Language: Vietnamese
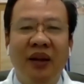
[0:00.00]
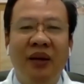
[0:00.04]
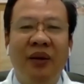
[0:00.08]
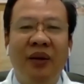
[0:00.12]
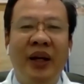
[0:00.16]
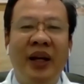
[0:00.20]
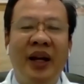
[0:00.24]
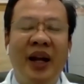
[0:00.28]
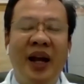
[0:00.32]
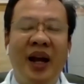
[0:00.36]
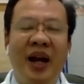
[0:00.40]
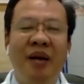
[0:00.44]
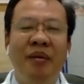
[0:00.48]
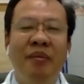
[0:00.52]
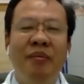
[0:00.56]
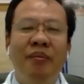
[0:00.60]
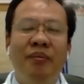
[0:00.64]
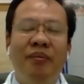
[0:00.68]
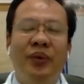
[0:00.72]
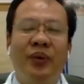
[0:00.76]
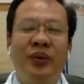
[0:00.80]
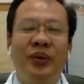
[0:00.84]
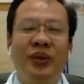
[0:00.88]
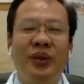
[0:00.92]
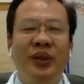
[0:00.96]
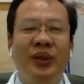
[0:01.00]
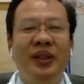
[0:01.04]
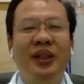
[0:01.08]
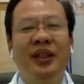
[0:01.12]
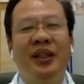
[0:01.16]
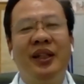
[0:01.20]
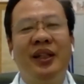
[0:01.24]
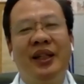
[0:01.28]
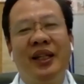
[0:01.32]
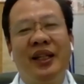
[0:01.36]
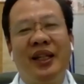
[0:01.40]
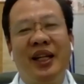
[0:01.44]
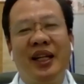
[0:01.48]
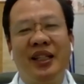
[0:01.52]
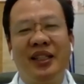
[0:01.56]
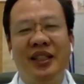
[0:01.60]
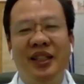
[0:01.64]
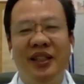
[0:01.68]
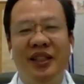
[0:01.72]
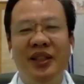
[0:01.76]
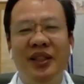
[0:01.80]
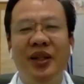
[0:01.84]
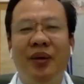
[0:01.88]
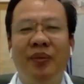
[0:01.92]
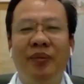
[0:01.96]
ngoài ra một số người người ta
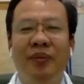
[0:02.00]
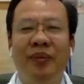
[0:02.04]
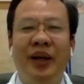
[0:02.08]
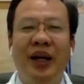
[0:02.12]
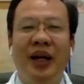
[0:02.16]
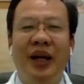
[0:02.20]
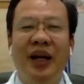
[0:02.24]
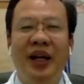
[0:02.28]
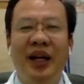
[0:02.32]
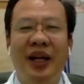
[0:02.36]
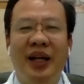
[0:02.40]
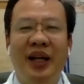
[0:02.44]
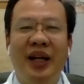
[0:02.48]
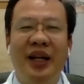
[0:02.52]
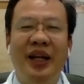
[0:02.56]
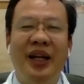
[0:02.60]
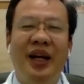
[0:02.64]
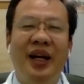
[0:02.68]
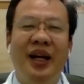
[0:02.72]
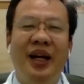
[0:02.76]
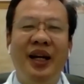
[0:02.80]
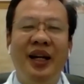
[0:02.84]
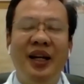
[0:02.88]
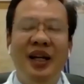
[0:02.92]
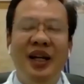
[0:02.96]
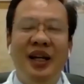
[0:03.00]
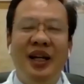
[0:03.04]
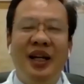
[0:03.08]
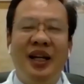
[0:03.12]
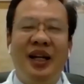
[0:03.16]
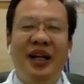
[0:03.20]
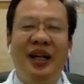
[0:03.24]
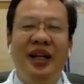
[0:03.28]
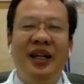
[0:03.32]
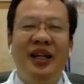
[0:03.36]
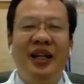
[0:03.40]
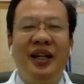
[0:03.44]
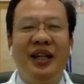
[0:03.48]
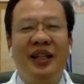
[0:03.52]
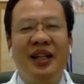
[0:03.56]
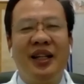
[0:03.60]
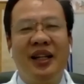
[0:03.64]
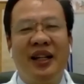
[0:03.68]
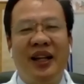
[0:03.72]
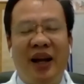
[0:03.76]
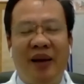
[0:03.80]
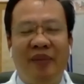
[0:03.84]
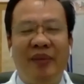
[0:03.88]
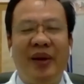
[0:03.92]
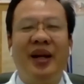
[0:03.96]
sử dụng à, cái à, cái
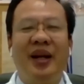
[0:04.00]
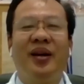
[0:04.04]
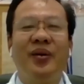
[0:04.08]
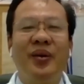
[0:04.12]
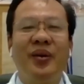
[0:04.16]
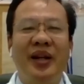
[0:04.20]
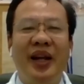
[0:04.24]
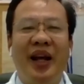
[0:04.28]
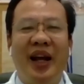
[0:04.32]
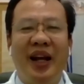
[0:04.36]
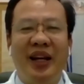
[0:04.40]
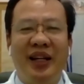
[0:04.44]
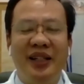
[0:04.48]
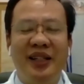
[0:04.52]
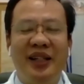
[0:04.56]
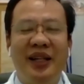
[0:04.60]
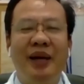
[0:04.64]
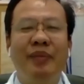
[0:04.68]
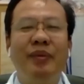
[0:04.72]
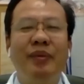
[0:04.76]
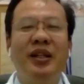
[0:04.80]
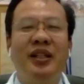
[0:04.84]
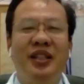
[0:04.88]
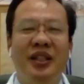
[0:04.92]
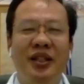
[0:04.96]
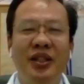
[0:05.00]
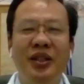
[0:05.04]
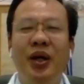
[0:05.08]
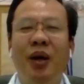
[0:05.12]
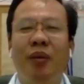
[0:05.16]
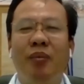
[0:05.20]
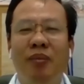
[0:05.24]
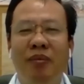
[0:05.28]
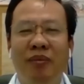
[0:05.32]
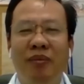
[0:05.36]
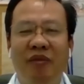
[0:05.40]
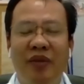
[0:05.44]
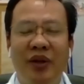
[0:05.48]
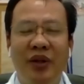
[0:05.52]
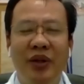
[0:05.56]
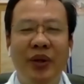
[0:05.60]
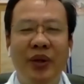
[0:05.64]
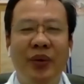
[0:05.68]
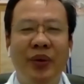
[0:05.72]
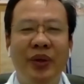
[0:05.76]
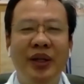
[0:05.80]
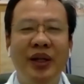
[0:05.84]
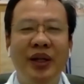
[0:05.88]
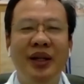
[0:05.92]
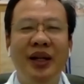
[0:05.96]
tình trạng mang khẩu trang trước đó mình sử dụng ví
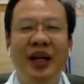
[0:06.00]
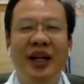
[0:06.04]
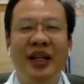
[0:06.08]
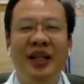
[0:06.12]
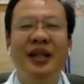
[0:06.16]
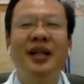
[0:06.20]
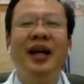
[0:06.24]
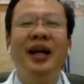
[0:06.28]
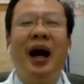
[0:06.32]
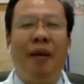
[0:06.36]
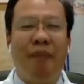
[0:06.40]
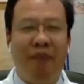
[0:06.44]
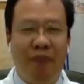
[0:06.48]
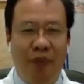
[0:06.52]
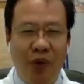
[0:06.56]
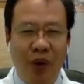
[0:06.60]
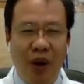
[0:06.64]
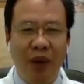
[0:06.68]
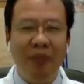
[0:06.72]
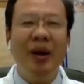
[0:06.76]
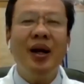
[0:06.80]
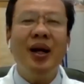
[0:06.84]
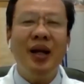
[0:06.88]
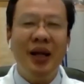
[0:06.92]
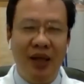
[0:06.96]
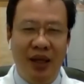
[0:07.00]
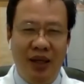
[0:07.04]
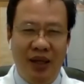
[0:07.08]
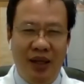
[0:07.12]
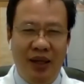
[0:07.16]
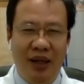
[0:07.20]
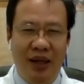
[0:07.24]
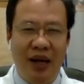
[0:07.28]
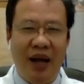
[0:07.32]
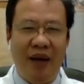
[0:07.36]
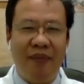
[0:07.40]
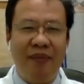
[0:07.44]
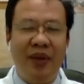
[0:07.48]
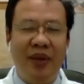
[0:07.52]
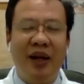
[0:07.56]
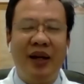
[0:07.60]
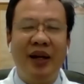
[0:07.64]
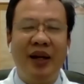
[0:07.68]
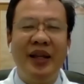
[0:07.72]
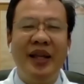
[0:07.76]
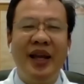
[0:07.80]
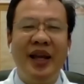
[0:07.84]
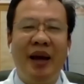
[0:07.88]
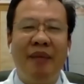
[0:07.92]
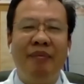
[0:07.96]
dụ như là giữ ẩm quá mức làm cho
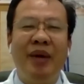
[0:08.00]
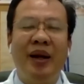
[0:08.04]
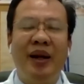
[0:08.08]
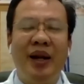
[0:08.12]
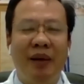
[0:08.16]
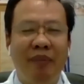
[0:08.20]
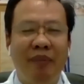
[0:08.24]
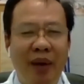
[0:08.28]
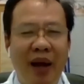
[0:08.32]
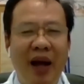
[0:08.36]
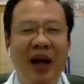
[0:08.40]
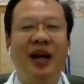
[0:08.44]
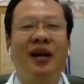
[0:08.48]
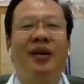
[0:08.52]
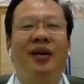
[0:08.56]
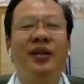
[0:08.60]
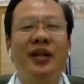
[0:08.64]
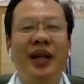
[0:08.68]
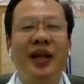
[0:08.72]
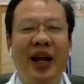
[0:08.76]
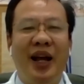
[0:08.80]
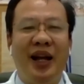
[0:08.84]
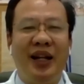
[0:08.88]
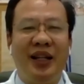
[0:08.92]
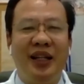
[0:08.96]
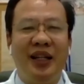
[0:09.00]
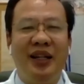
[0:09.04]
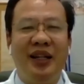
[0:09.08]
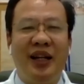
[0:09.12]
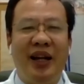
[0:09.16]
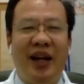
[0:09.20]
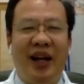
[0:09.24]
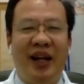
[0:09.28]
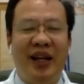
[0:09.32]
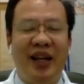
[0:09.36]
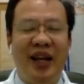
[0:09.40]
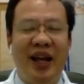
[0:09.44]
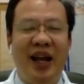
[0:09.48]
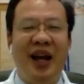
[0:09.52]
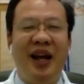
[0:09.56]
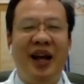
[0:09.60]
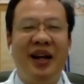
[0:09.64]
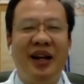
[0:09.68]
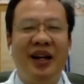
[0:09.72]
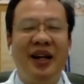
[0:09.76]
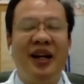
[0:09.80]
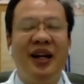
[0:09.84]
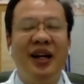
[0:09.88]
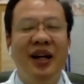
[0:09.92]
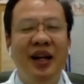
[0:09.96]
cái da mình đã mang khẩu trang tình trạng da
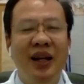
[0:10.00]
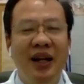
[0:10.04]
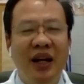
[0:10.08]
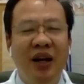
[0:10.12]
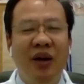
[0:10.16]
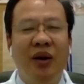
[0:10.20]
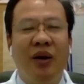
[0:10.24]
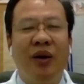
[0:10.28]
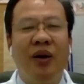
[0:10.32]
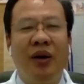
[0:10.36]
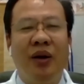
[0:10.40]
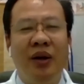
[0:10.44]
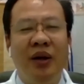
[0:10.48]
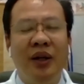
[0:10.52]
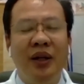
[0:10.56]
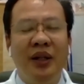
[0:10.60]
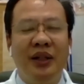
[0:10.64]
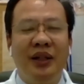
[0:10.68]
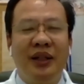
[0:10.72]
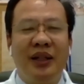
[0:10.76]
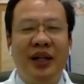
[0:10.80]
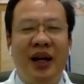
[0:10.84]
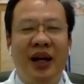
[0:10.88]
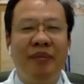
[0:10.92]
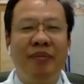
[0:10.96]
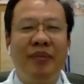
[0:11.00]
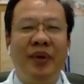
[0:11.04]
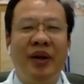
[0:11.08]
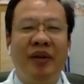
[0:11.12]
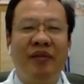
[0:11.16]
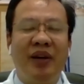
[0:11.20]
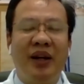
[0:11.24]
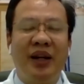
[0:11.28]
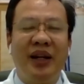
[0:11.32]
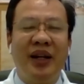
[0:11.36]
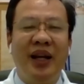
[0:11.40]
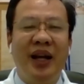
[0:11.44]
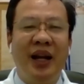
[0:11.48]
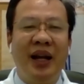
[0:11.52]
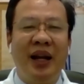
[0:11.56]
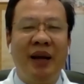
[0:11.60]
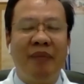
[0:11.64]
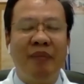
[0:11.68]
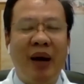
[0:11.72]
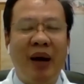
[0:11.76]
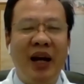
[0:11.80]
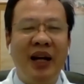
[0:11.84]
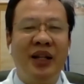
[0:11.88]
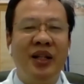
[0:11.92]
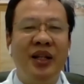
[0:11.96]
nó đã ờ, đã mà vấn đề là
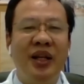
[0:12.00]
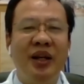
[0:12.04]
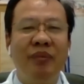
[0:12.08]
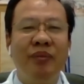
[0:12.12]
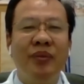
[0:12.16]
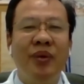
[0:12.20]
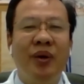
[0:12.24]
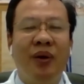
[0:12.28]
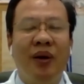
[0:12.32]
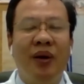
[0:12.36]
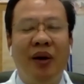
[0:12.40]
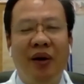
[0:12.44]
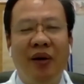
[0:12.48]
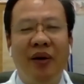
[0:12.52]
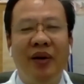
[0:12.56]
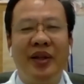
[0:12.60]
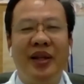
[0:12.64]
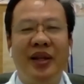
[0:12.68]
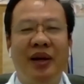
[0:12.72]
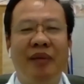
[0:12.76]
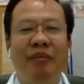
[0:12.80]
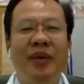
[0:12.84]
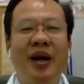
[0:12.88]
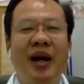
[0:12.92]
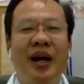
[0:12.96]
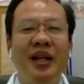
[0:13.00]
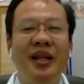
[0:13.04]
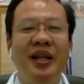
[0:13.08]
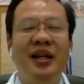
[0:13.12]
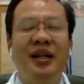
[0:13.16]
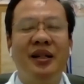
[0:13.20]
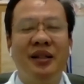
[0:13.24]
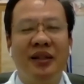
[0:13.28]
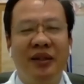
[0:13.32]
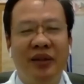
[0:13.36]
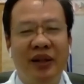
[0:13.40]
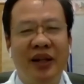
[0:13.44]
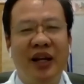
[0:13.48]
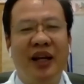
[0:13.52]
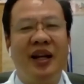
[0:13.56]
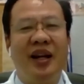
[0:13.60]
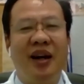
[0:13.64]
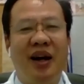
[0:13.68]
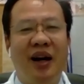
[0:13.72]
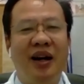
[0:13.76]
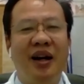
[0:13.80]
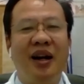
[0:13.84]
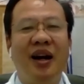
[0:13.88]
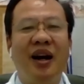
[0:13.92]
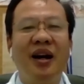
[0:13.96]
bài tiết mồ hôi chắc bả nhờ người này
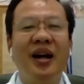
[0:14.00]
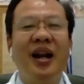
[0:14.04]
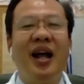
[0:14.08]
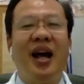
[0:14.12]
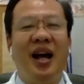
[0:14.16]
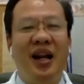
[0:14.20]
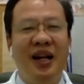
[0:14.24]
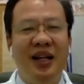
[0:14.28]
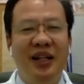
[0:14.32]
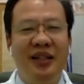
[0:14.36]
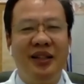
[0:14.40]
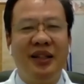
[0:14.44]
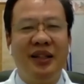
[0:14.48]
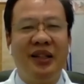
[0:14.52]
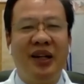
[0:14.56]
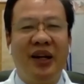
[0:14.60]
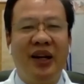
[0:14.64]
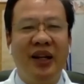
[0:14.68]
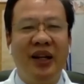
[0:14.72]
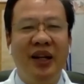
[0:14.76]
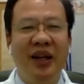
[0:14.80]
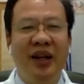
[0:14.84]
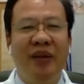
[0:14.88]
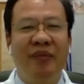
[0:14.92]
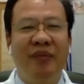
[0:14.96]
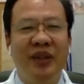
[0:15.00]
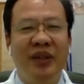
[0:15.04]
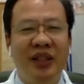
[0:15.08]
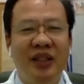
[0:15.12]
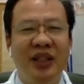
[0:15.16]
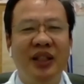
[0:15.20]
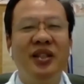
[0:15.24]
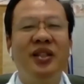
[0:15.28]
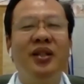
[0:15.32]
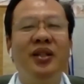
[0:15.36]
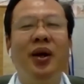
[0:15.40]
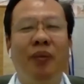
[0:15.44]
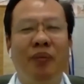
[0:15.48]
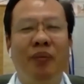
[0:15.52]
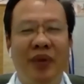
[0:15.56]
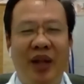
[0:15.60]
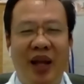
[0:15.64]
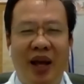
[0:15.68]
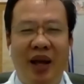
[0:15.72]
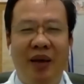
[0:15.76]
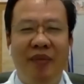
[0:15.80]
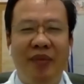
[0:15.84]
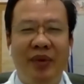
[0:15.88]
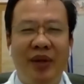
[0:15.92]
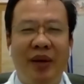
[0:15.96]
nọ nó đã ảnh hưởng rồi mình sử dụng
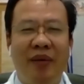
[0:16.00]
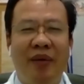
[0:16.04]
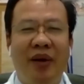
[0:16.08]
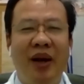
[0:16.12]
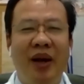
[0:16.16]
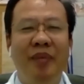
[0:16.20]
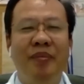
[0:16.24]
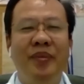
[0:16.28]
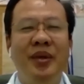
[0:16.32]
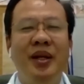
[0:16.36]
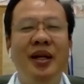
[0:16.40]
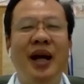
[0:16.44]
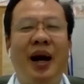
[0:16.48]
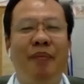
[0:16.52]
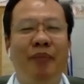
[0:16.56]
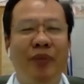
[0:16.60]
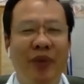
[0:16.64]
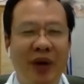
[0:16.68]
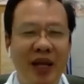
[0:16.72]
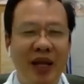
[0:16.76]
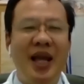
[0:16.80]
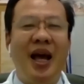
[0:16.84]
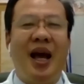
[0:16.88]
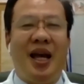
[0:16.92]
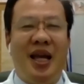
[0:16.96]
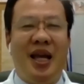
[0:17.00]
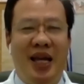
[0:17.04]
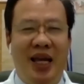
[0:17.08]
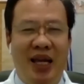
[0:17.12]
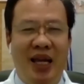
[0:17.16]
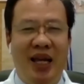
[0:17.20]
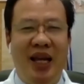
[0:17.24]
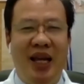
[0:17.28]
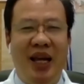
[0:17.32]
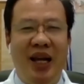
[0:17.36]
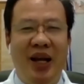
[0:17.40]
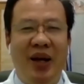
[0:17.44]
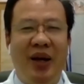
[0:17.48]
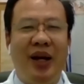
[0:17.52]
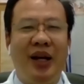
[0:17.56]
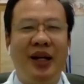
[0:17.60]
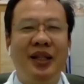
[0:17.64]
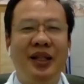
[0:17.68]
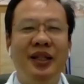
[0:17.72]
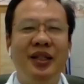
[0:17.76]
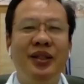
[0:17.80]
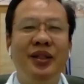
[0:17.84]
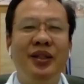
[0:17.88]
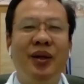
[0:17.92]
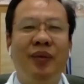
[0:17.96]
thêm kem thêm giữ ẩm quá dày hoặc
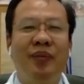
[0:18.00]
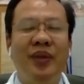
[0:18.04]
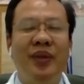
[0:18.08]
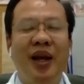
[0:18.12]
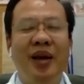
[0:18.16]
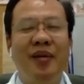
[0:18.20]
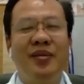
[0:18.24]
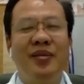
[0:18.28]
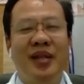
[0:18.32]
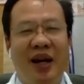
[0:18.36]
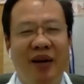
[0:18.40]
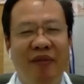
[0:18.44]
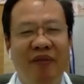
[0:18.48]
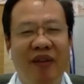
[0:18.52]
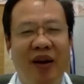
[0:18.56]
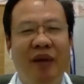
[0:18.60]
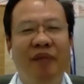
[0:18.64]
sử dụng thêm sản